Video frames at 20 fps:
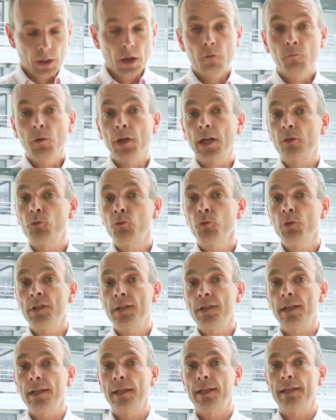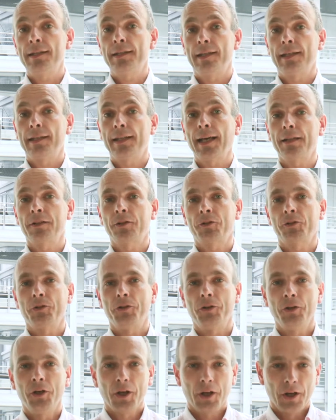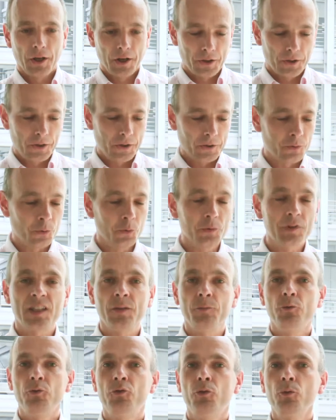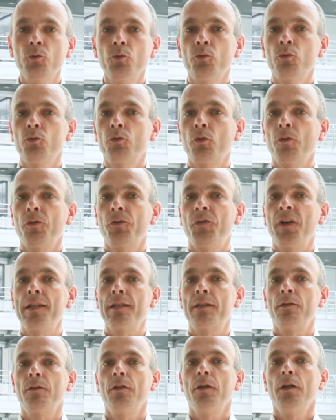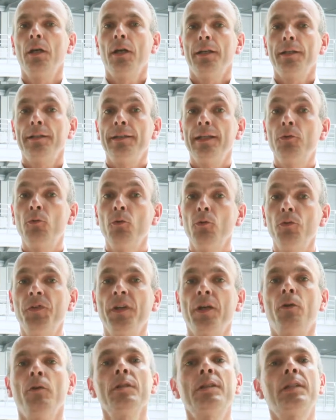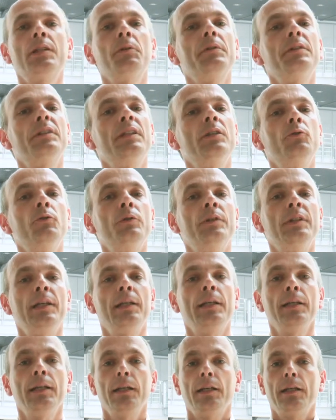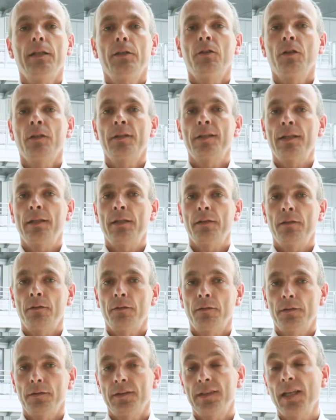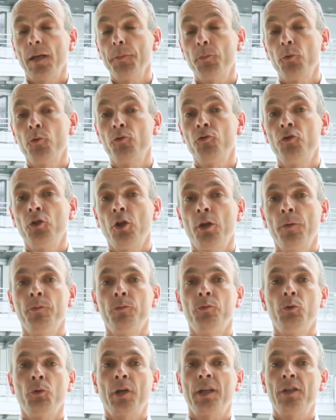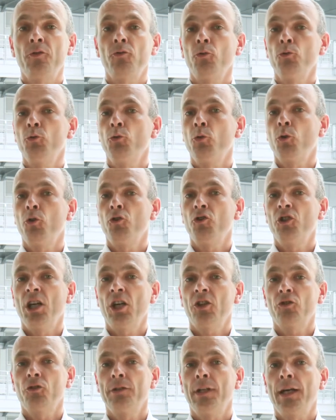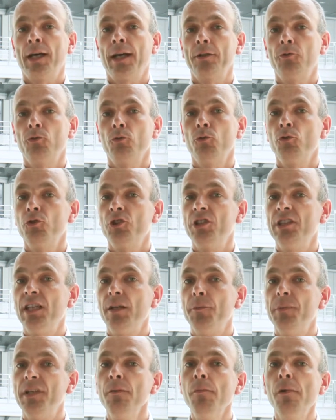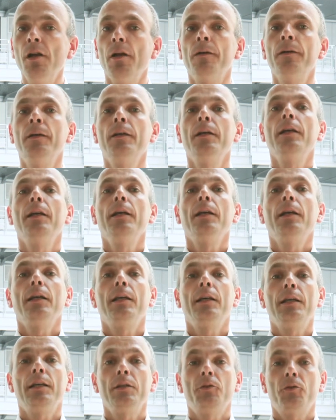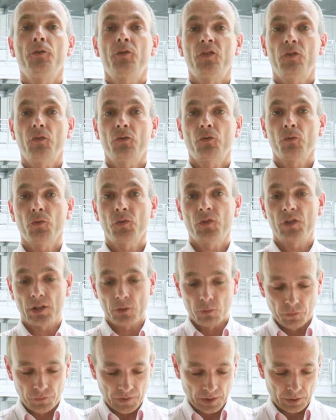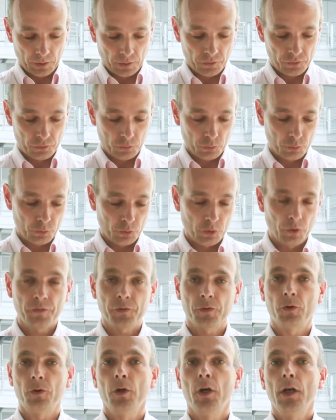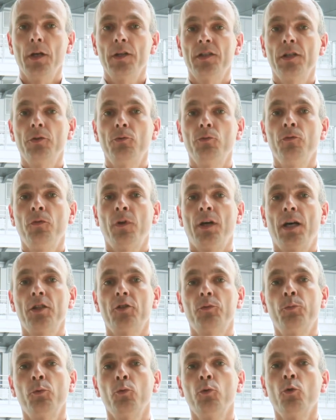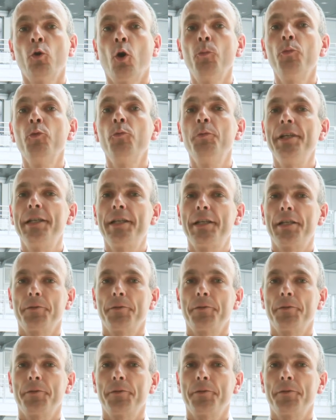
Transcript: Voilà, toutes ces, quatre euh, euh, contributions sont en fait euh, des conférences qui ont été données dans un symposium du réseau de recherche en narratologie et Bible. Et ce sont ces conférences qu'offre cet ouvrage pour le grand public.